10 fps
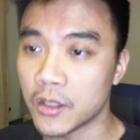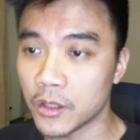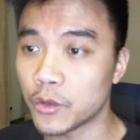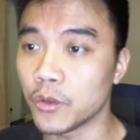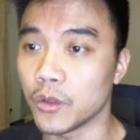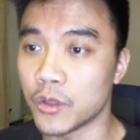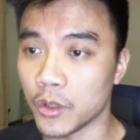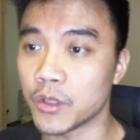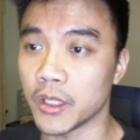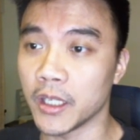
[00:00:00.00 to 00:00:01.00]
秩序
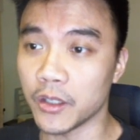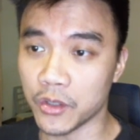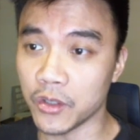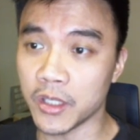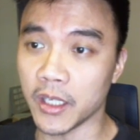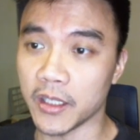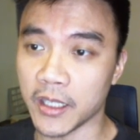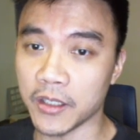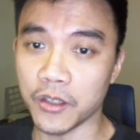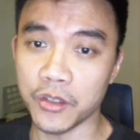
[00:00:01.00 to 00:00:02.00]
就是一个世界，
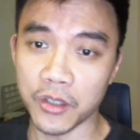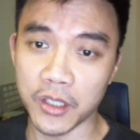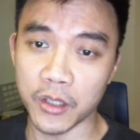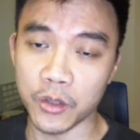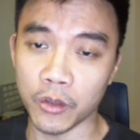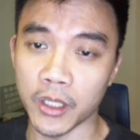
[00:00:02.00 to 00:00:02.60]
在这个世界中